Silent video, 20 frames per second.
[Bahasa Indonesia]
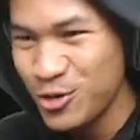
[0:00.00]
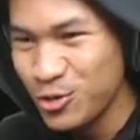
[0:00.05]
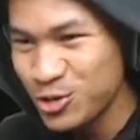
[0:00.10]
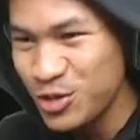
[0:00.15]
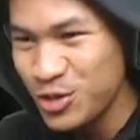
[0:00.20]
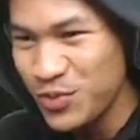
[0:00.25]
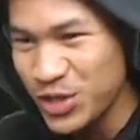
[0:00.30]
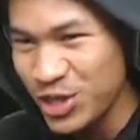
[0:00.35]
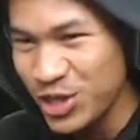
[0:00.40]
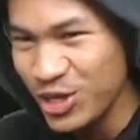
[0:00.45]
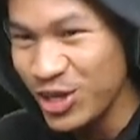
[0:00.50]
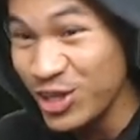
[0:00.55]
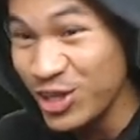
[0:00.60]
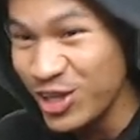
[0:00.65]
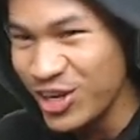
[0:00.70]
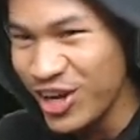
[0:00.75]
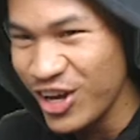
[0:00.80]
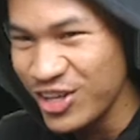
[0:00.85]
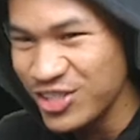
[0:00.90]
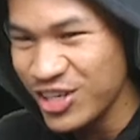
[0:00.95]
sepertinya
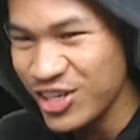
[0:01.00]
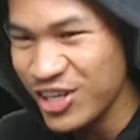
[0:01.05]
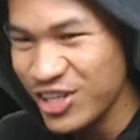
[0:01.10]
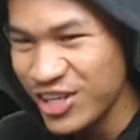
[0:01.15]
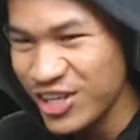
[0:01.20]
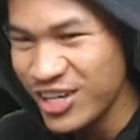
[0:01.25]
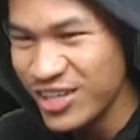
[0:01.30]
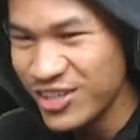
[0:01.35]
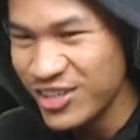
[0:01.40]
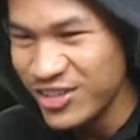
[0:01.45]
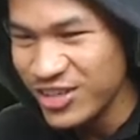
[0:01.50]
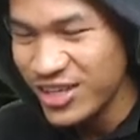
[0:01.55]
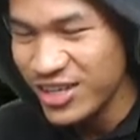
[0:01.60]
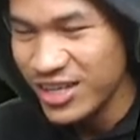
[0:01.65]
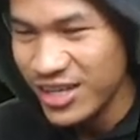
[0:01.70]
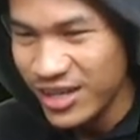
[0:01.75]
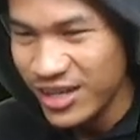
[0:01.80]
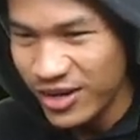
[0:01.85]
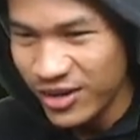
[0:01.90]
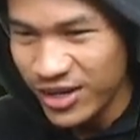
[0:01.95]
tidak ke sini gitu
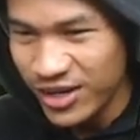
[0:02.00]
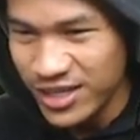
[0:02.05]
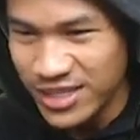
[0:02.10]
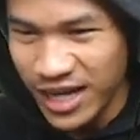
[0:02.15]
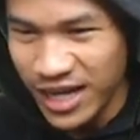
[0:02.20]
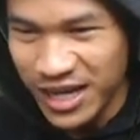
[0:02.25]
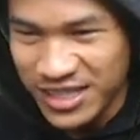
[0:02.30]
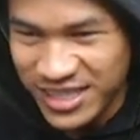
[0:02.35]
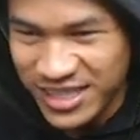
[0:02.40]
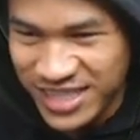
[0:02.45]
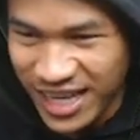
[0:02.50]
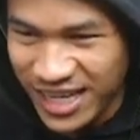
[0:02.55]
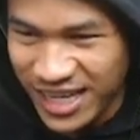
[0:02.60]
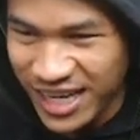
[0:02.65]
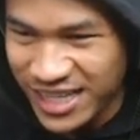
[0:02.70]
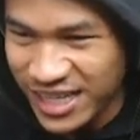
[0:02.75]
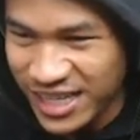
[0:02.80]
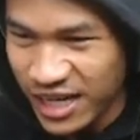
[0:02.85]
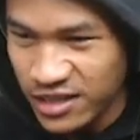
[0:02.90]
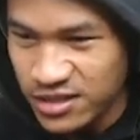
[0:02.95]
oke jangan ke sana
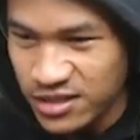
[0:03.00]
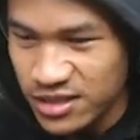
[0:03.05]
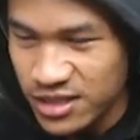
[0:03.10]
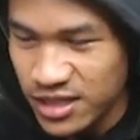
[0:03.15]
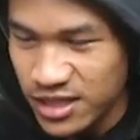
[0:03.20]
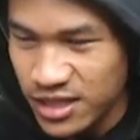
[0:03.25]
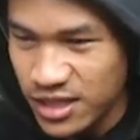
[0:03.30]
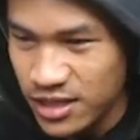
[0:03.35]
guys